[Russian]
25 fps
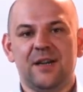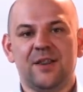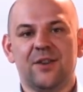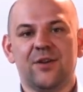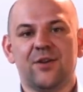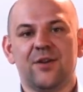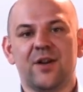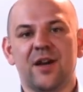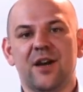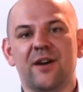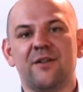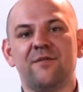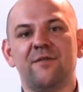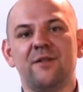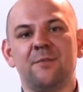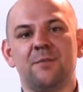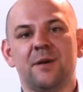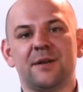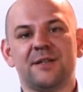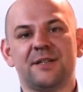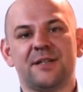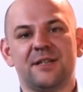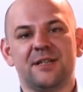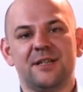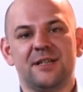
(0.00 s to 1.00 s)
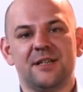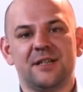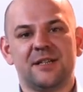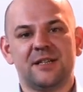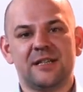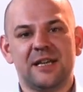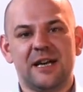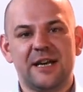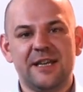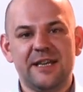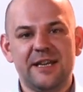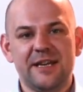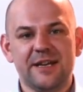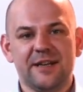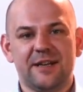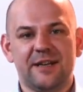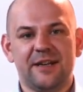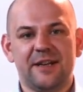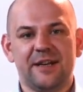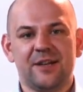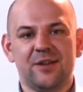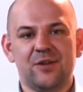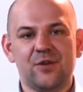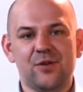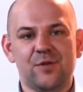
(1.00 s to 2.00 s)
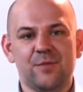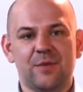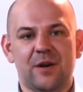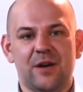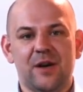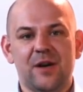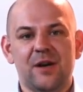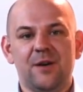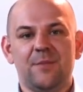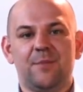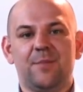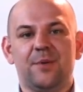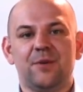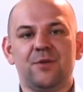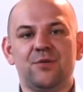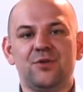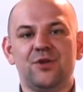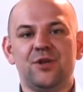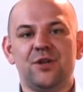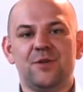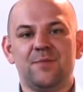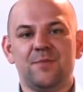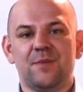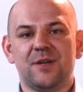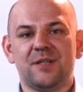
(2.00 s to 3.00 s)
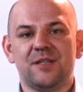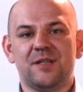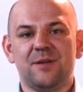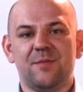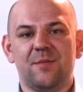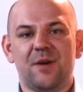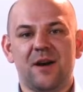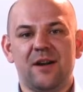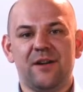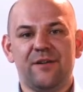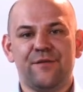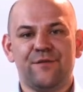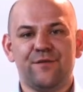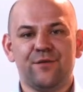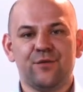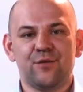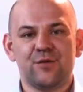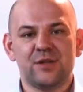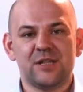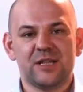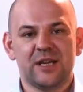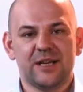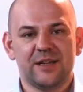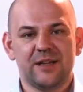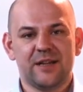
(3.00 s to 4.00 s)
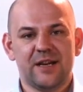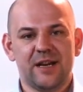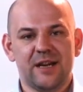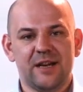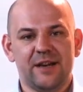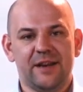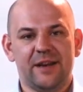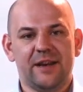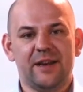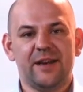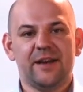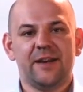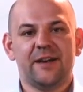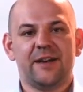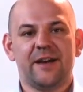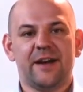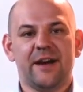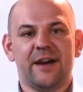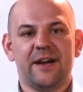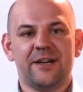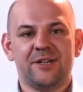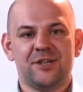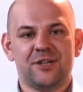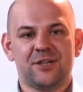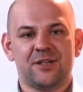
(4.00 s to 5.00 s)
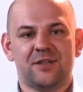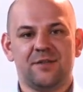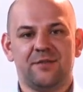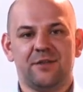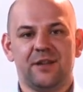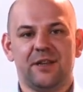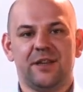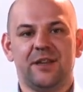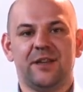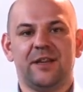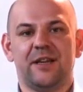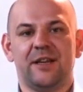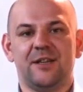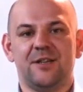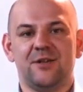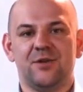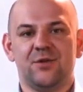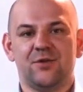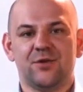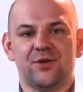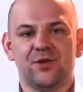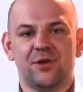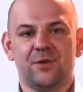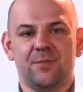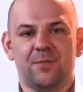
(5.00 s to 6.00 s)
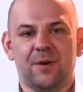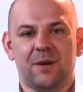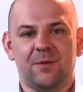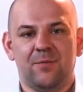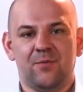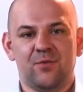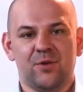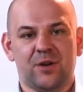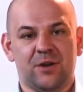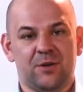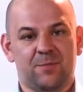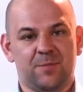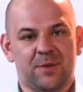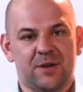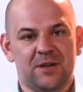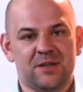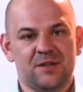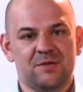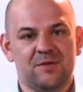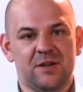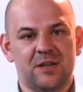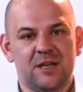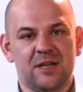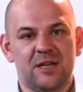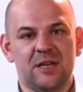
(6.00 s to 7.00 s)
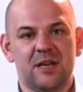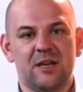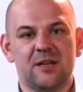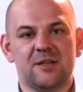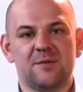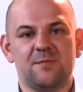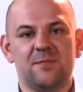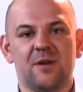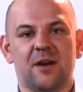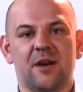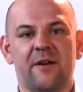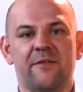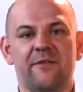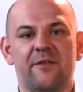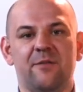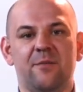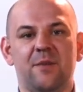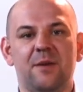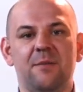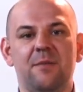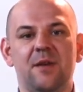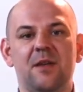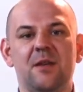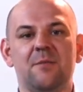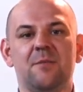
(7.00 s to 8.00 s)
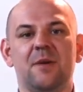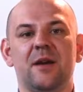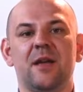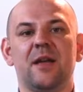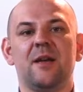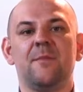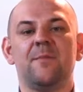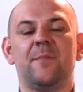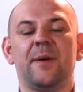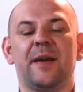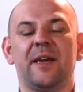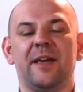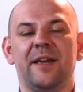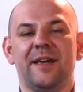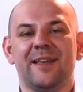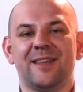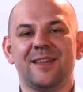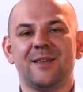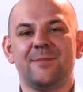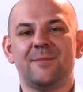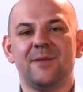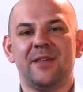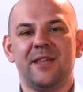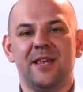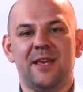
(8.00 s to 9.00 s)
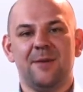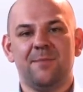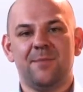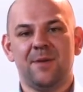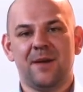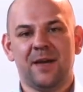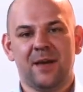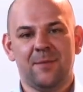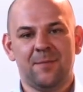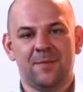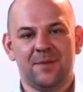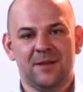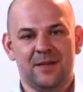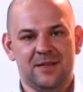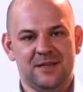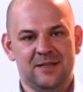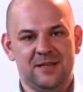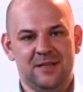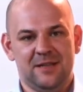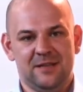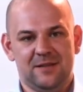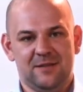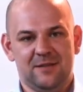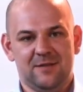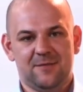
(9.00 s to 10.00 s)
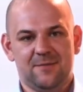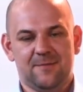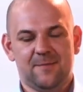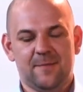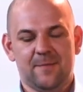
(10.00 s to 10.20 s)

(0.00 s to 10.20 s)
Но как выбрать кондиционер для дома, получить максимально функциональный, качественный, надежный прибор от производителя с мировым именем и при этом не переплатить?